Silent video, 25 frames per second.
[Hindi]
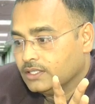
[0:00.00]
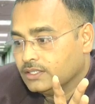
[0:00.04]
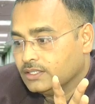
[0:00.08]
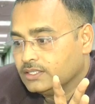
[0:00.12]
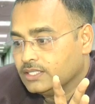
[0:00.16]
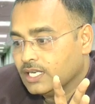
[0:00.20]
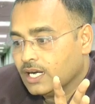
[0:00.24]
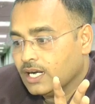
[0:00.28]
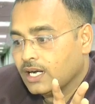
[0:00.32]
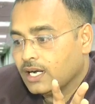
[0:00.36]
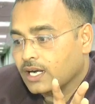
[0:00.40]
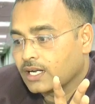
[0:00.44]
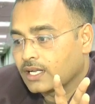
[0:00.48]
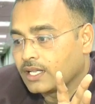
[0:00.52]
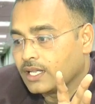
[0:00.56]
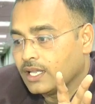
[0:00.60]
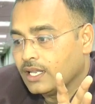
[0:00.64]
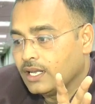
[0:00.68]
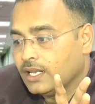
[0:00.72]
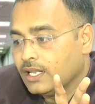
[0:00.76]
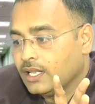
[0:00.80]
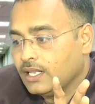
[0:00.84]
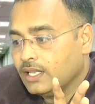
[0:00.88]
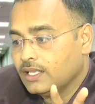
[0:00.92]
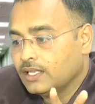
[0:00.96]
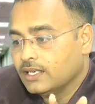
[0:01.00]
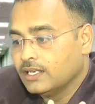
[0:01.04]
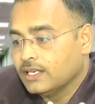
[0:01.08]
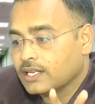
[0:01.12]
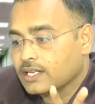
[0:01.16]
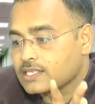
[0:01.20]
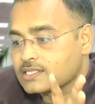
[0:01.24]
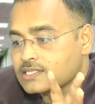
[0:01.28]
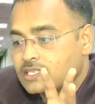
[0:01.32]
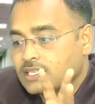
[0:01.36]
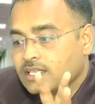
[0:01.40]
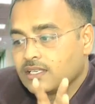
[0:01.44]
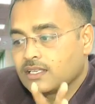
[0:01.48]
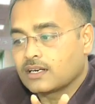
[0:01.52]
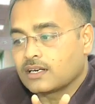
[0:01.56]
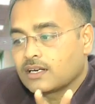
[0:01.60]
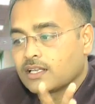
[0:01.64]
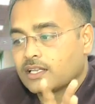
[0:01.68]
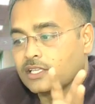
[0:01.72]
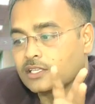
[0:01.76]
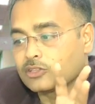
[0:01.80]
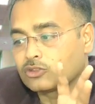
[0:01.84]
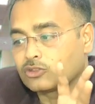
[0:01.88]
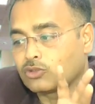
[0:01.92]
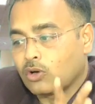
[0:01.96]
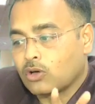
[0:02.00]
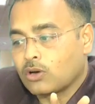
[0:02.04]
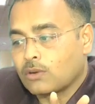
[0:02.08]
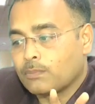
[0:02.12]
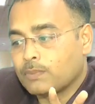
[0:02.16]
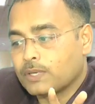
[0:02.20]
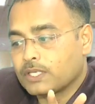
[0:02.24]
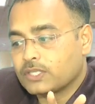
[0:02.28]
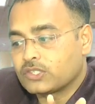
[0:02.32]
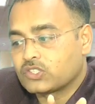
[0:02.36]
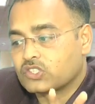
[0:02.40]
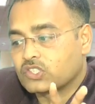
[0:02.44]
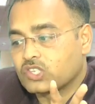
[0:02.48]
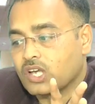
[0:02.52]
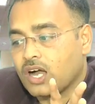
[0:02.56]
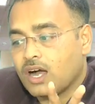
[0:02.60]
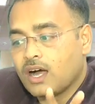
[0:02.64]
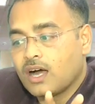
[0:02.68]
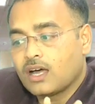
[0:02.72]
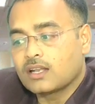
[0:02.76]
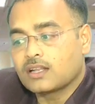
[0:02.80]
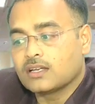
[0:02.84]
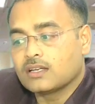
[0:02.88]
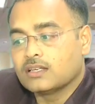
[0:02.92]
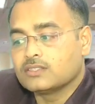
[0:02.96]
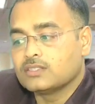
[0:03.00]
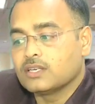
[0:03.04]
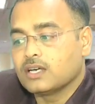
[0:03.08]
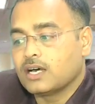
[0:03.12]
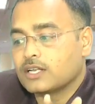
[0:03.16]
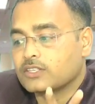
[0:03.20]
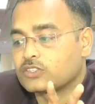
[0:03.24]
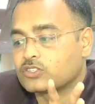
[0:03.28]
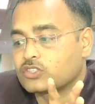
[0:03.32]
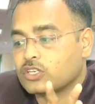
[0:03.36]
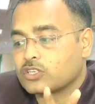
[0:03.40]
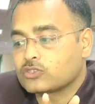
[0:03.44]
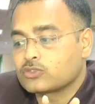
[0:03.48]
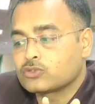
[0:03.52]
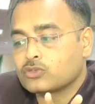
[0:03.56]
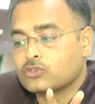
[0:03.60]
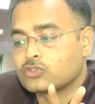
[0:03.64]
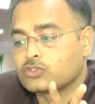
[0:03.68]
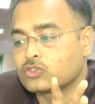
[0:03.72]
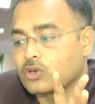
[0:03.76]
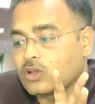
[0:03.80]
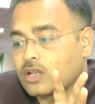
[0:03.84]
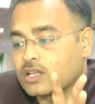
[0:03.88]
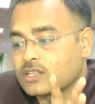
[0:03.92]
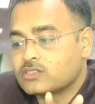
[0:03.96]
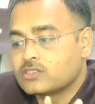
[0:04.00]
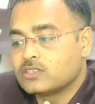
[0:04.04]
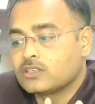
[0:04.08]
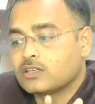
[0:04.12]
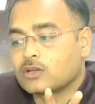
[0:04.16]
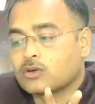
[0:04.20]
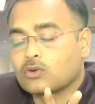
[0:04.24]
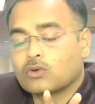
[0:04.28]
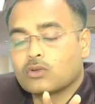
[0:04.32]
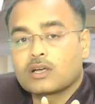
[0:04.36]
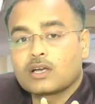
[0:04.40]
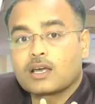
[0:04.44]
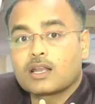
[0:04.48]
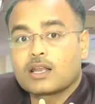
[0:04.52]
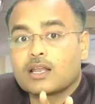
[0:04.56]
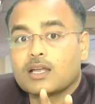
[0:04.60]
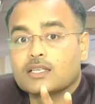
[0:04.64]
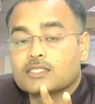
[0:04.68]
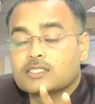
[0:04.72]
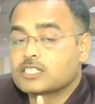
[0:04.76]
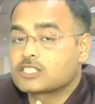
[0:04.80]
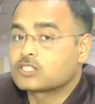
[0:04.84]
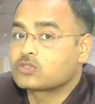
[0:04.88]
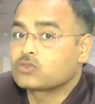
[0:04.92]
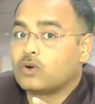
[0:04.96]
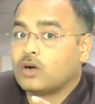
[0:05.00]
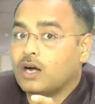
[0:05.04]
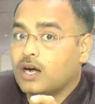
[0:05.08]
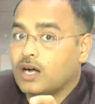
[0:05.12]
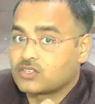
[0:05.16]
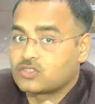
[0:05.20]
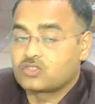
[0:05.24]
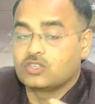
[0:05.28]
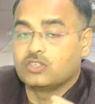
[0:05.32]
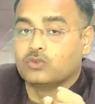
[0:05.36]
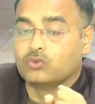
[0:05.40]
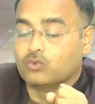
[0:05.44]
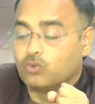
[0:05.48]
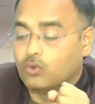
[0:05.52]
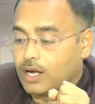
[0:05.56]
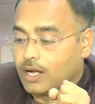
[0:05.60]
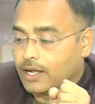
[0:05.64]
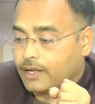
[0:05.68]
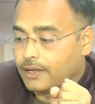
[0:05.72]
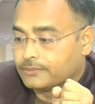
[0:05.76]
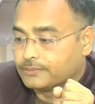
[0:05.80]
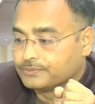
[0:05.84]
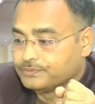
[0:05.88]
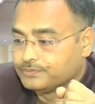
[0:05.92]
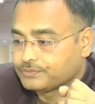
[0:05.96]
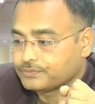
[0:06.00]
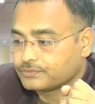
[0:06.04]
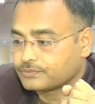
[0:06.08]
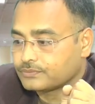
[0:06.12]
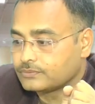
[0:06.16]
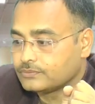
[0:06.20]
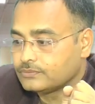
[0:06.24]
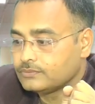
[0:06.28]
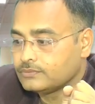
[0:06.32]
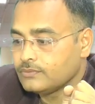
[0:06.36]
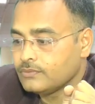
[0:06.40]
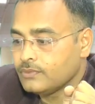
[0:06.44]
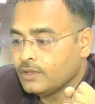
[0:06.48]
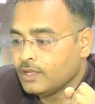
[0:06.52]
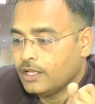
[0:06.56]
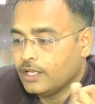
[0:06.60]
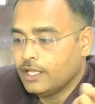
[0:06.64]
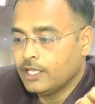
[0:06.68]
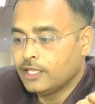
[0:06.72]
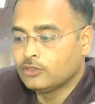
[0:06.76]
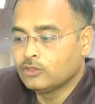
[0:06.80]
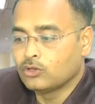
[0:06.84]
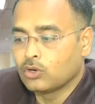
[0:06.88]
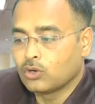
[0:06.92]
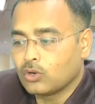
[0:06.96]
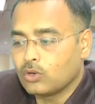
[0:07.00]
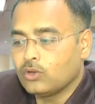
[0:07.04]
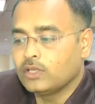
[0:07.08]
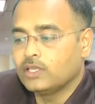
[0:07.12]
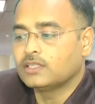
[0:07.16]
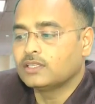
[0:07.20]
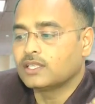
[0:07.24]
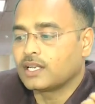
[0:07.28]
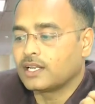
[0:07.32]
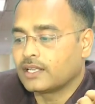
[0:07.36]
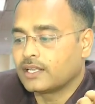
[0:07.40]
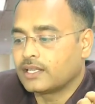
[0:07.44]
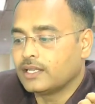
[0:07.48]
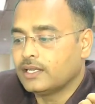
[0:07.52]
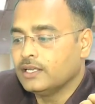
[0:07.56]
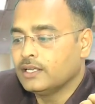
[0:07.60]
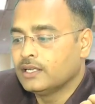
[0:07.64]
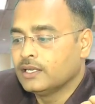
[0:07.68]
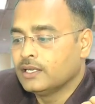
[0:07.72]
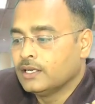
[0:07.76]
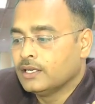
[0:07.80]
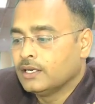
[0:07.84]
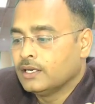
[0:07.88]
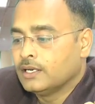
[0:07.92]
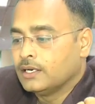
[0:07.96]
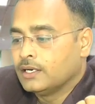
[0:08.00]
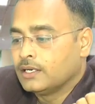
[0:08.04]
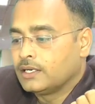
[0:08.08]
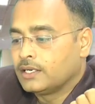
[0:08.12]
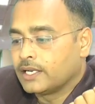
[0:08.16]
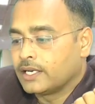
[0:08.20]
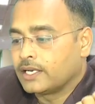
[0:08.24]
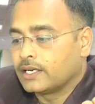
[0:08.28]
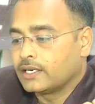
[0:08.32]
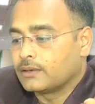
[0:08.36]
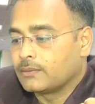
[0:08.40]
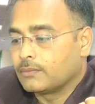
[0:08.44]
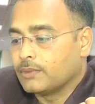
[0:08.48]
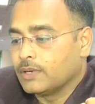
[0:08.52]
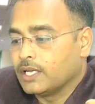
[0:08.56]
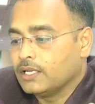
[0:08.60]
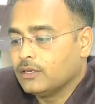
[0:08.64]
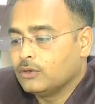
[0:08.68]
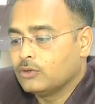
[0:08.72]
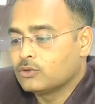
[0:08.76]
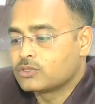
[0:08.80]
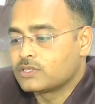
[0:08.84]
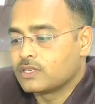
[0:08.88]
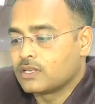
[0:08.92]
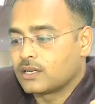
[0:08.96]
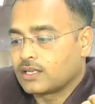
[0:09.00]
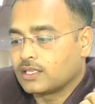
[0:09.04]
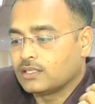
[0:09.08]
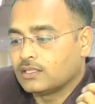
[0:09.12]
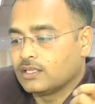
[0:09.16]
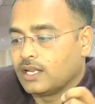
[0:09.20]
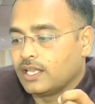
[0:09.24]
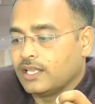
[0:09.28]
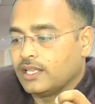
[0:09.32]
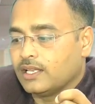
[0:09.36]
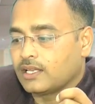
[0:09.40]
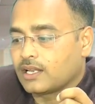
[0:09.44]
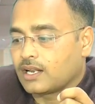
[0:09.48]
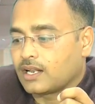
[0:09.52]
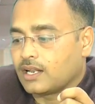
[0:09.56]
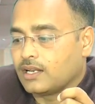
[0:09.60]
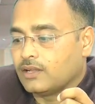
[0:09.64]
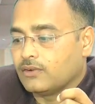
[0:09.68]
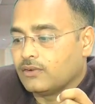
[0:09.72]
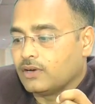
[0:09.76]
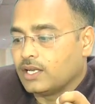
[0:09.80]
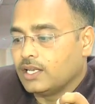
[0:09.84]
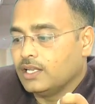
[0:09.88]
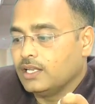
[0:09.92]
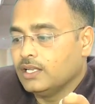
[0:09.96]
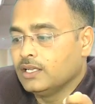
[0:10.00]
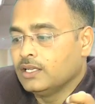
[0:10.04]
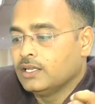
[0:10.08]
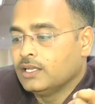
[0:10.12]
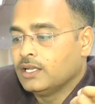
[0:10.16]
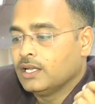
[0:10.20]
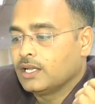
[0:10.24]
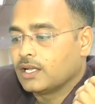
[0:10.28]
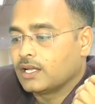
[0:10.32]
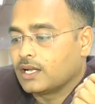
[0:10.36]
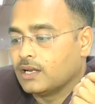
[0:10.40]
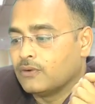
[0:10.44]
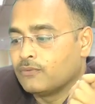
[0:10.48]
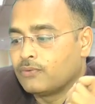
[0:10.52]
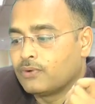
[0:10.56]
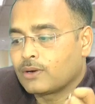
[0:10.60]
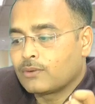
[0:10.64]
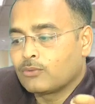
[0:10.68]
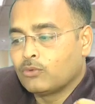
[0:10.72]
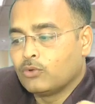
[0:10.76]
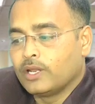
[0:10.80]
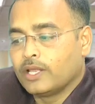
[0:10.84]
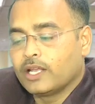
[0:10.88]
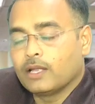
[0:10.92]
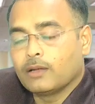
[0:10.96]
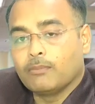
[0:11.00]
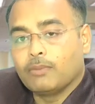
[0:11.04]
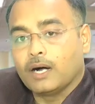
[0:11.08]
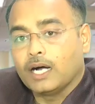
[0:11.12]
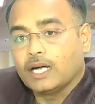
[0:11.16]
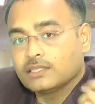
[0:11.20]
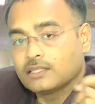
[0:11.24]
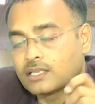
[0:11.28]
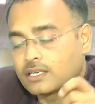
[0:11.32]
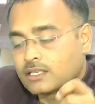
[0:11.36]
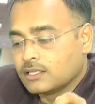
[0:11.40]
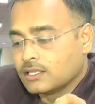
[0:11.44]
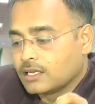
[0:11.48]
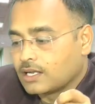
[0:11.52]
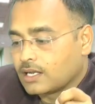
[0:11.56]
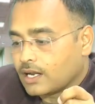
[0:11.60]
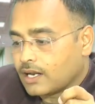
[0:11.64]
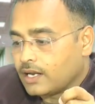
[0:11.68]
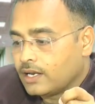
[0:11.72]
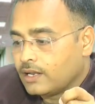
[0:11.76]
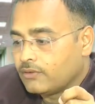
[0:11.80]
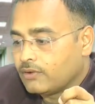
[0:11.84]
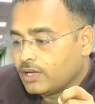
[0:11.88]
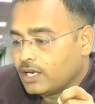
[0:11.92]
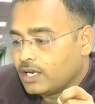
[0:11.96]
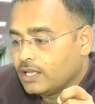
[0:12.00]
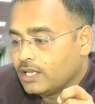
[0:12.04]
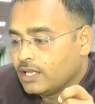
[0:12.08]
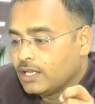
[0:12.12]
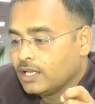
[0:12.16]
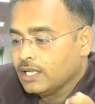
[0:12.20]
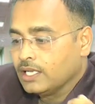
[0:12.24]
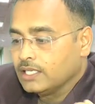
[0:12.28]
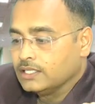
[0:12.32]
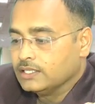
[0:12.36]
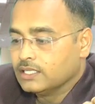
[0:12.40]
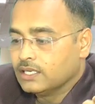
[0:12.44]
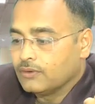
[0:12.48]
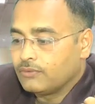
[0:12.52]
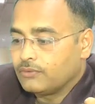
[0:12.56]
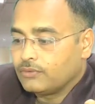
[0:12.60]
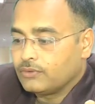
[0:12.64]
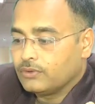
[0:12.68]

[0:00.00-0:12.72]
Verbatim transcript: यह अकेले निरस्तीकरण के तौर पर चार हजार छह सौ चौरासी करोड़ का राजस्व हासिल हुआ है इन दोनों ही तरह के टिकट में उसे रद्द नहीं कराने वाले कन्फर्म होने के बाद रद्द कराने वाले या